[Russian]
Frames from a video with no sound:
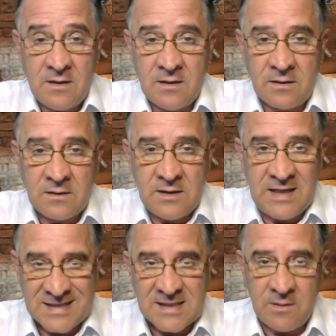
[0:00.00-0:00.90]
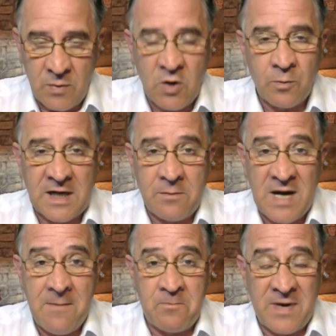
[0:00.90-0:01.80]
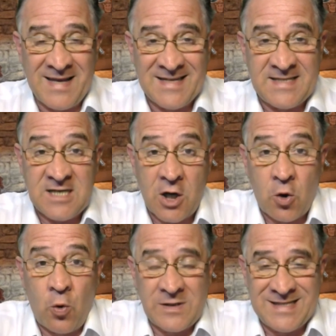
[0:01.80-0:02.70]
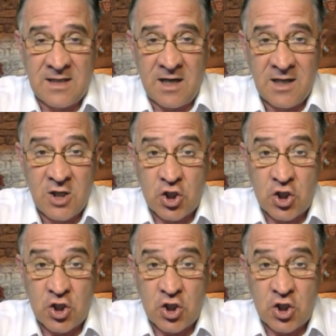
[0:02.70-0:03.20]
э, если мы употребляем понятие «родина»,